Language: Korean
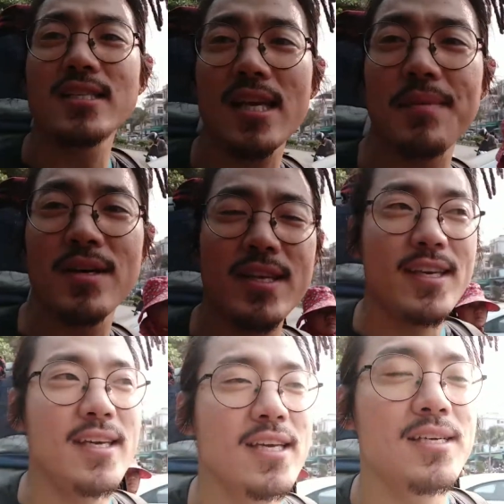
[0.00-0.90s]
이제
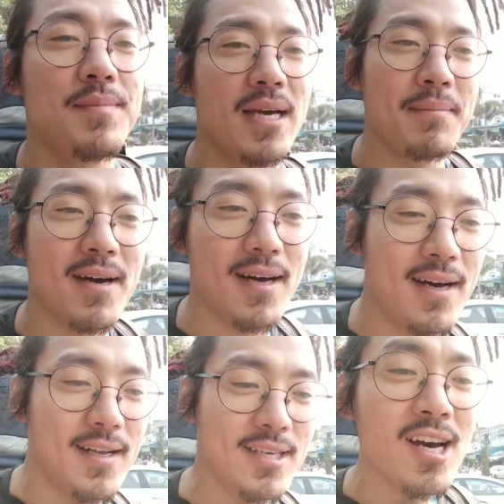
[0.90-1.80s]
이번이 그
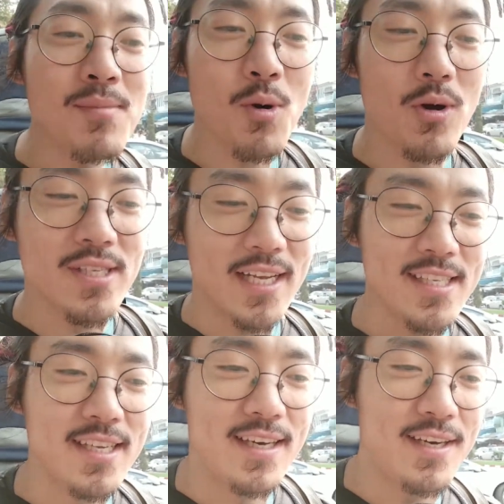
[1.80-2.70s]
미얀마가 처음 온것은
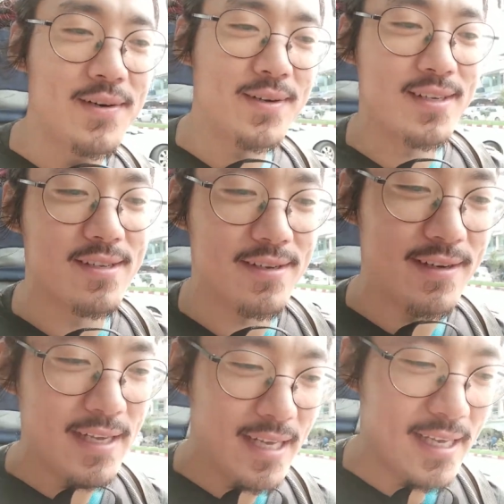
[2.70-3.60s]
아니잖아요. 그래서
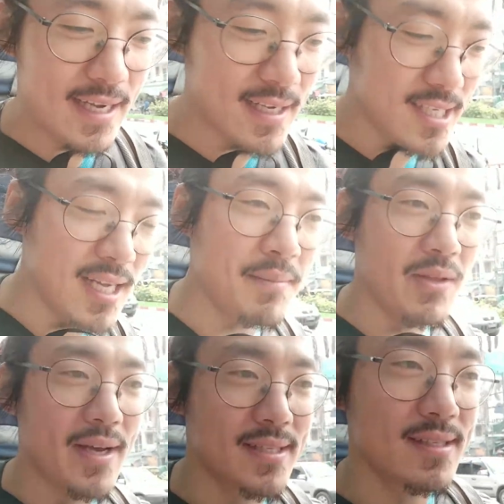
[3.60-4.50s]
약간 지난번에
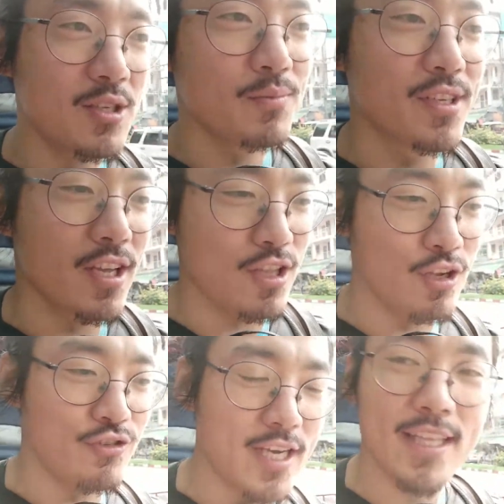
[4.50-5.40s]
왔을 때 좀 느꼈던 것
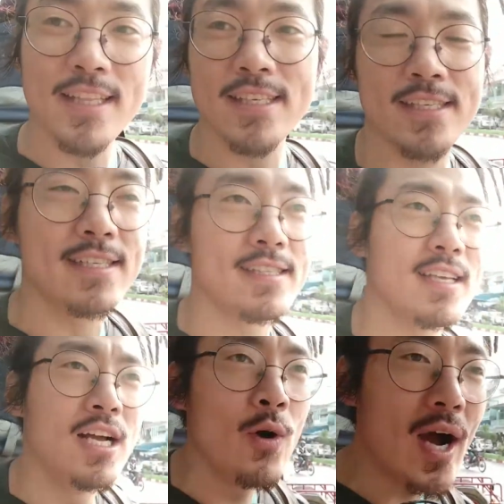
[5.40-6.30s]
중에 하나는
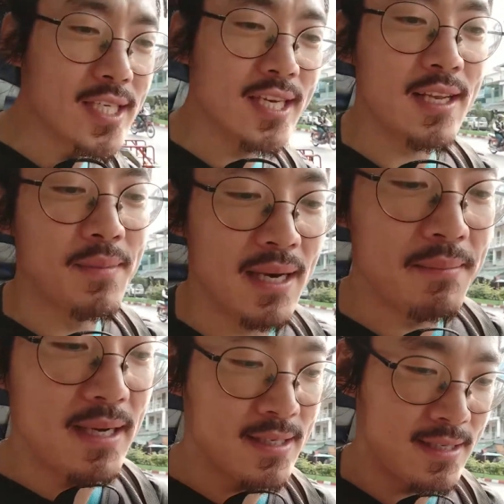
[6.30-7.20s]
확실히
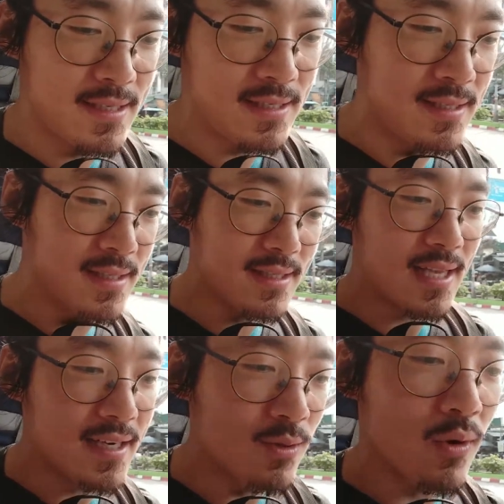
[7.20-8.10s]
미얀마는
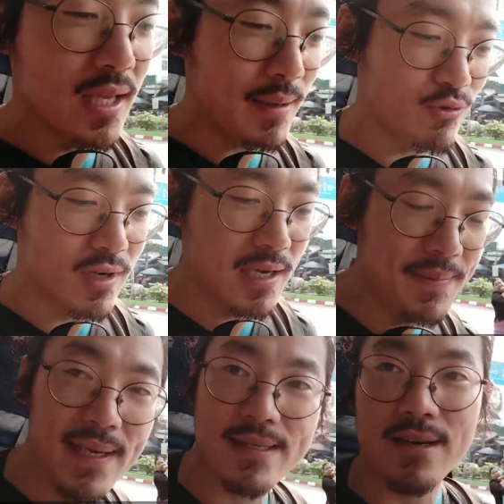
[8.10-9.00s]
다른 동남아 국가에
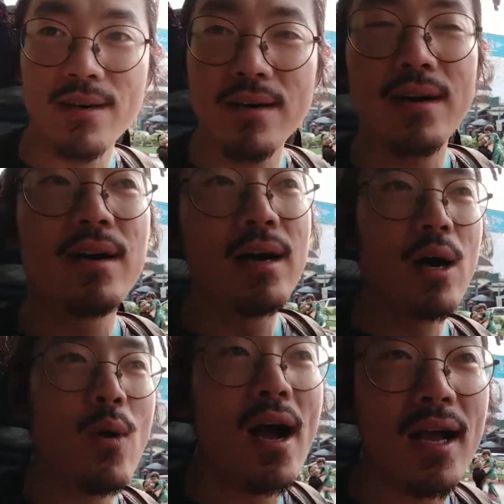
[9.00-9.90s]
비해서
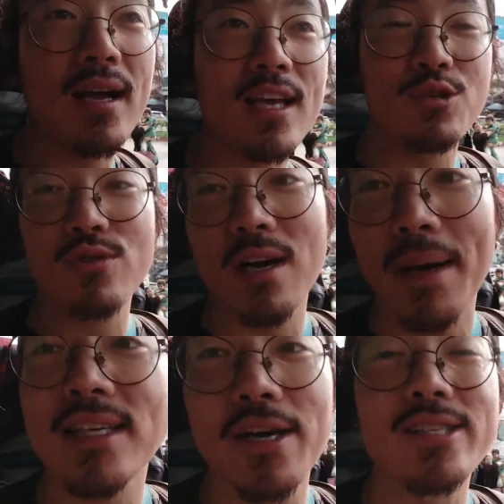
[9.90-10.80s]
관광객 수가
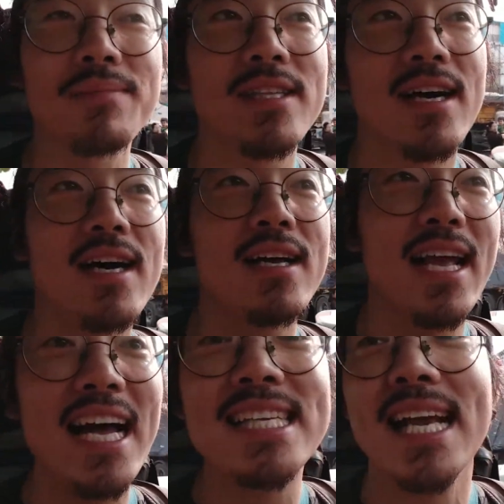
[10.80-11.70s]
많이 적습니다.
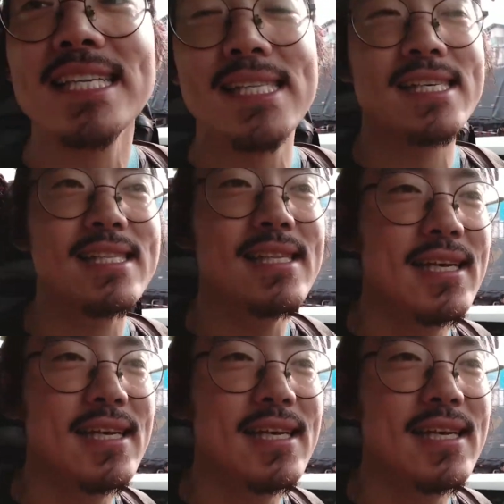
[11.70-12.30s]
그러니까 아직까지는